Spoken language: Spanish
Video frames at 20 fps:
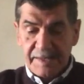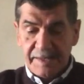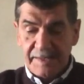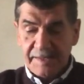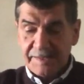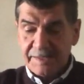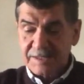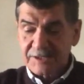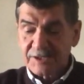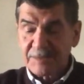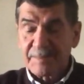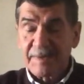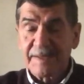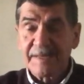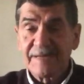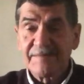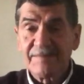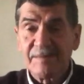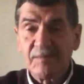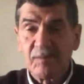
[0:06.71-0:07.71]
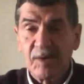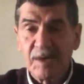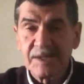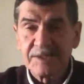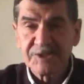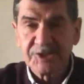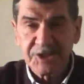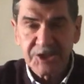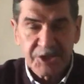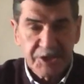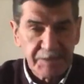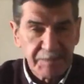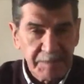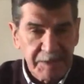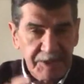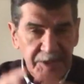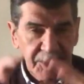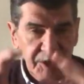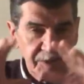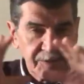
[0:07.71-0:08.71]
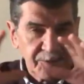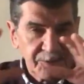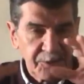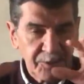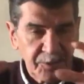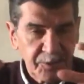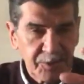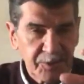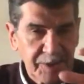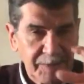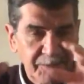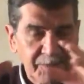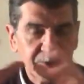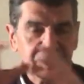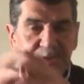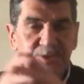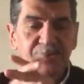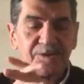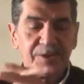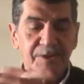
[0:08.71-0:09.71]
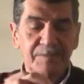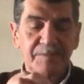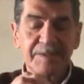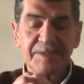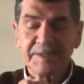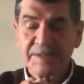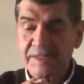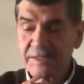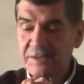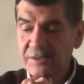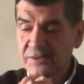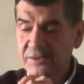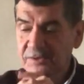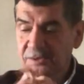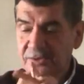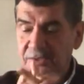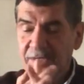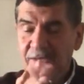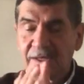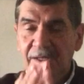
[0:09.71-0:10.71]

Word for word: Esta semana vamos a seguir metiéndonos de a poquito en el misterio